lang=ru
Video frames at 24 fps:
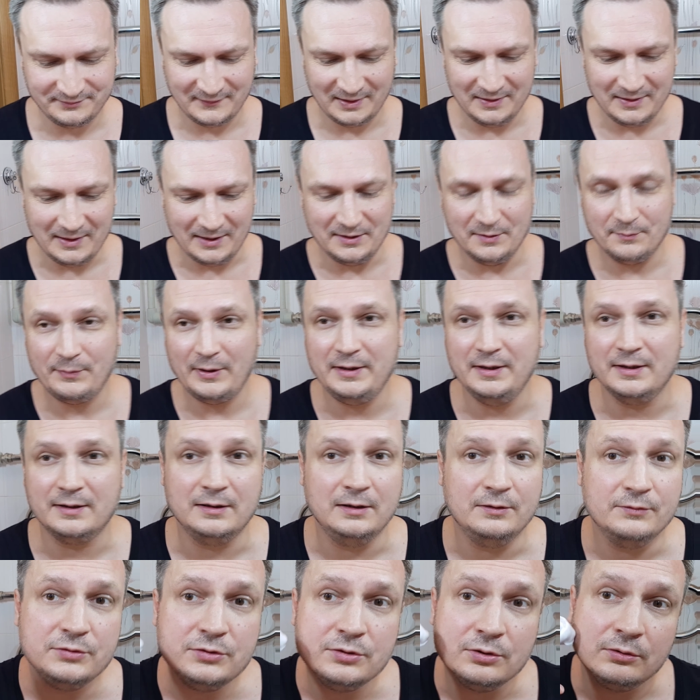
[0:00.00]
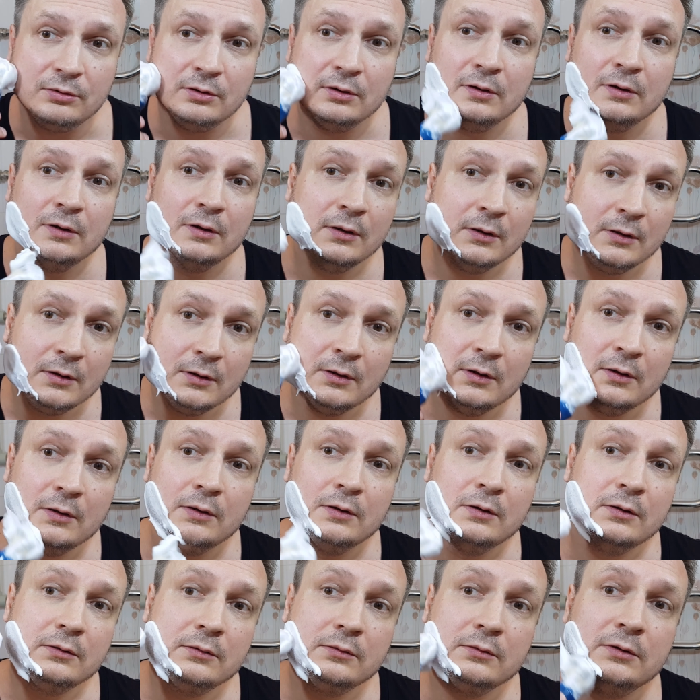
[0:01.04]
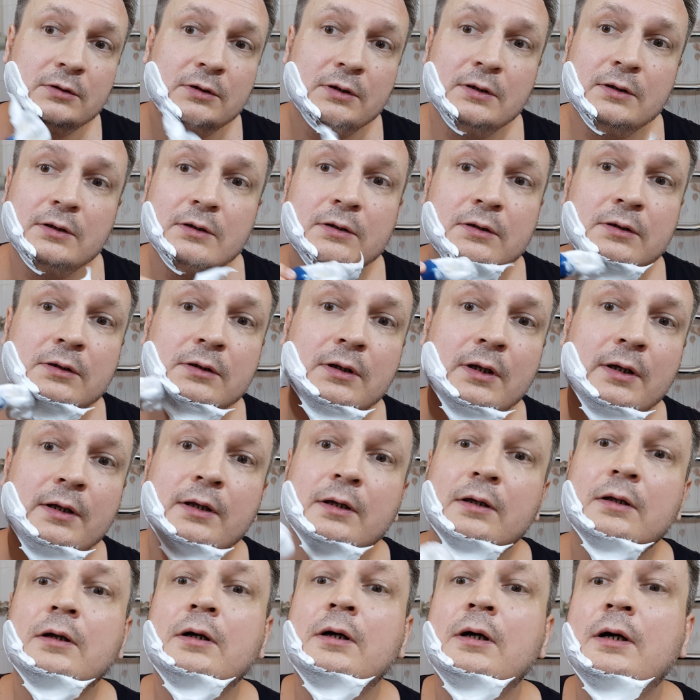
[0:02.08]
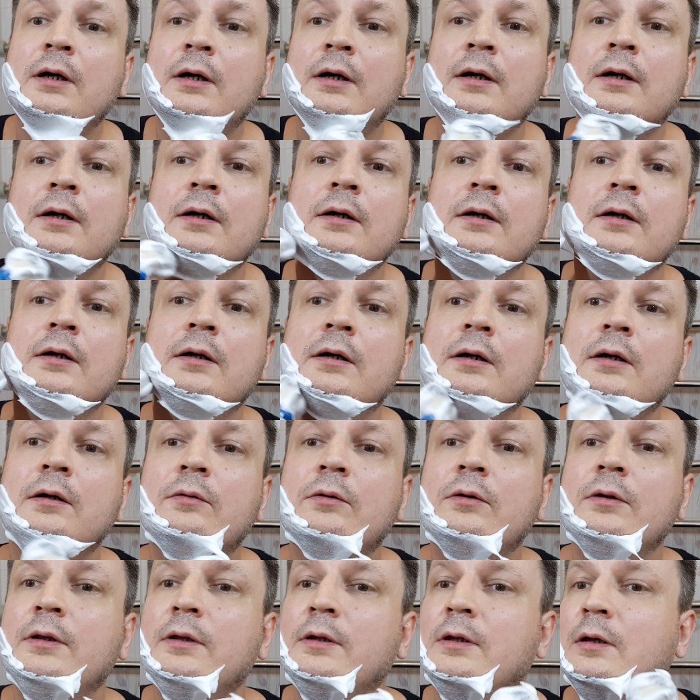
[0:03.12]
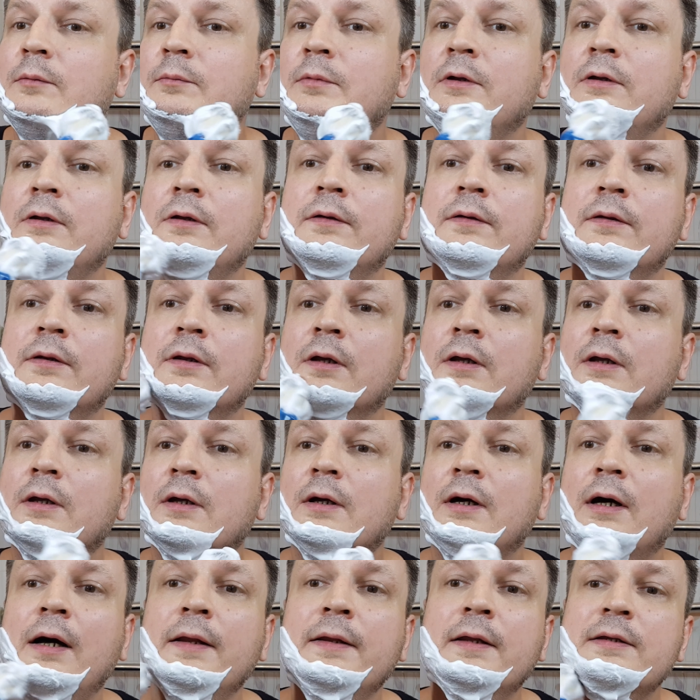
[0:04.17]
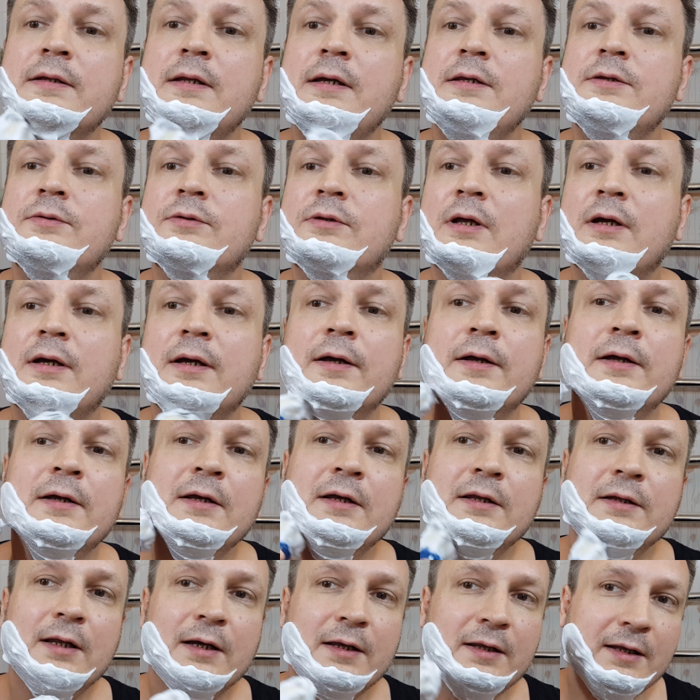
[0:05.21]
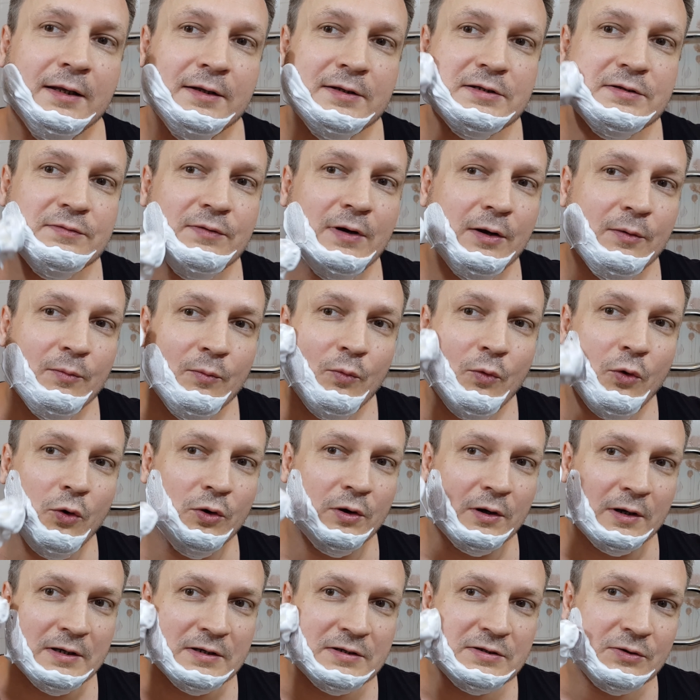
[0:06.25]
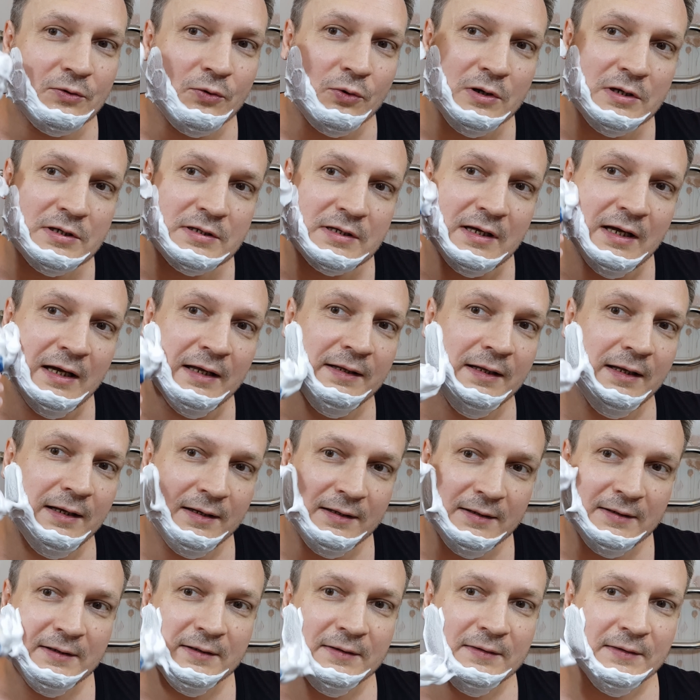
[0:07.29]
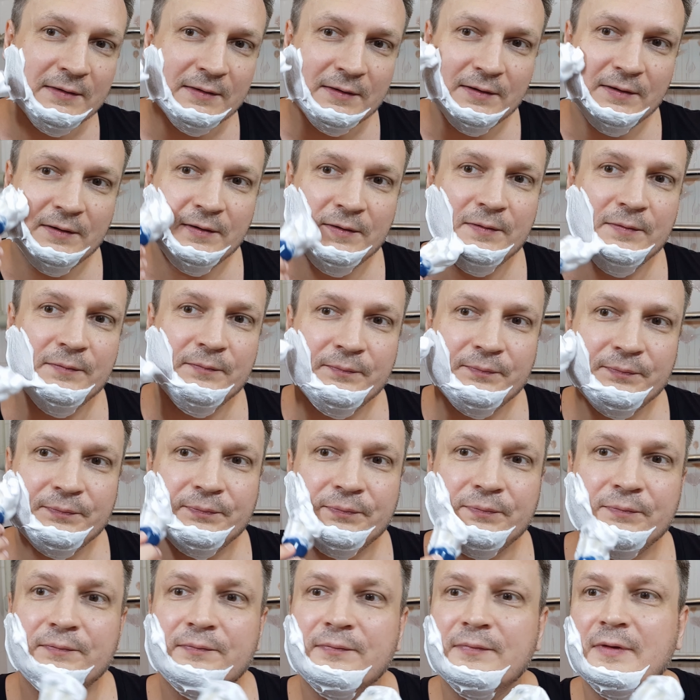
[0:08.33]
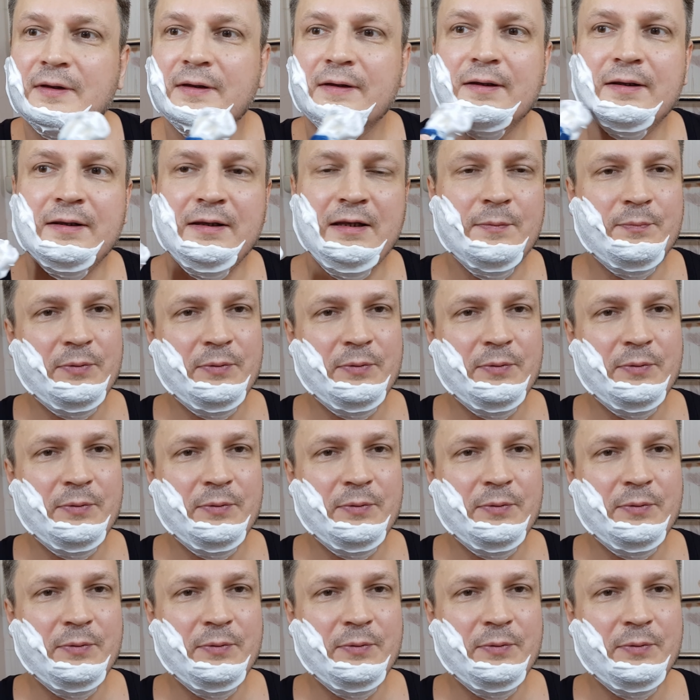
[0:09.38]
ладно, поехали, все, уже надоело, ага, а вроде добилась. Она, знаете, вот такая, так я называю, мокрая, скользкая, она Эм, не